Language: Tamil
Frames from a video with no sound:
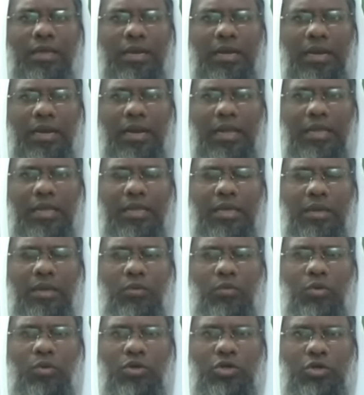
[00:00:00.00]
என்றைக்கு
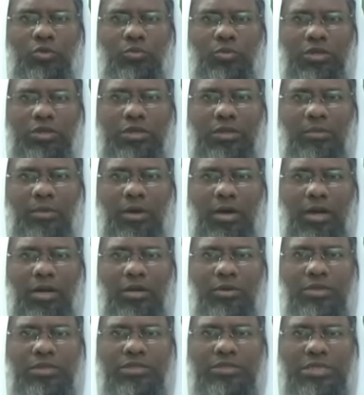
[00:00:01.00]
ஒட்டுமொத்தமான
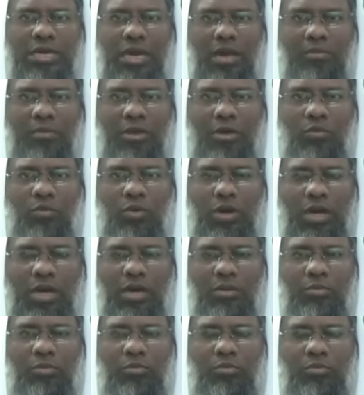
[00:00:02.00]
இஸ்லாமிய
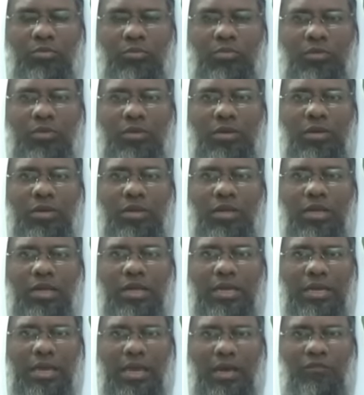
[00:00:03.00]
உலகமும்
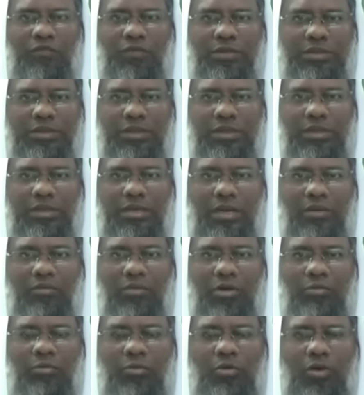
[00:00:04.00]
ஹிலாபத்தின் கீழ்
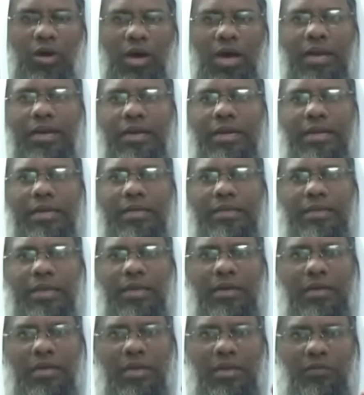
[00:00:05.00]
வருமோ அன்றைக்கு
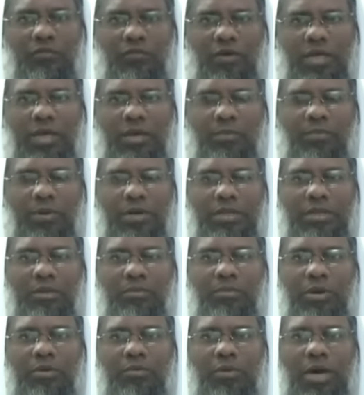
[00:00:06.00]
தான் ஹலீஃபா
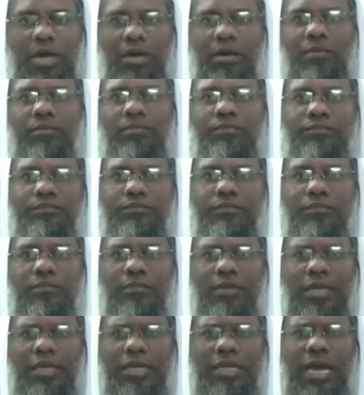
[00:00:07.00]
ஏற்படுத்தப்படுவார்
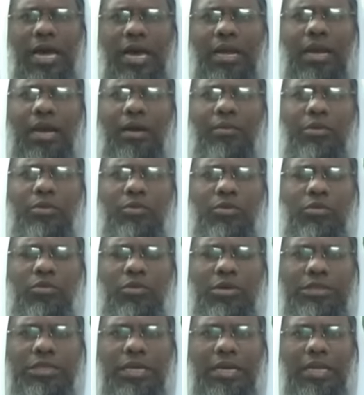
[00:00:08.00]
யாராவது
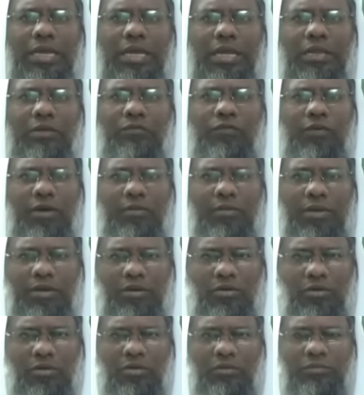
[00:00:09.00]
ஒருவர் தன்னை ஹலீஃபா
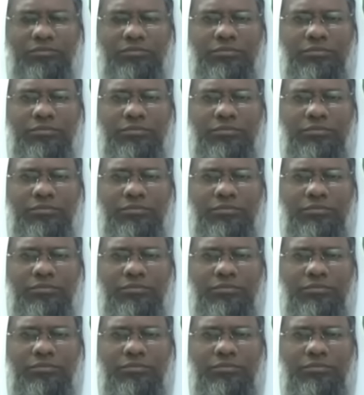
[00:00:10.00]
வென்றோ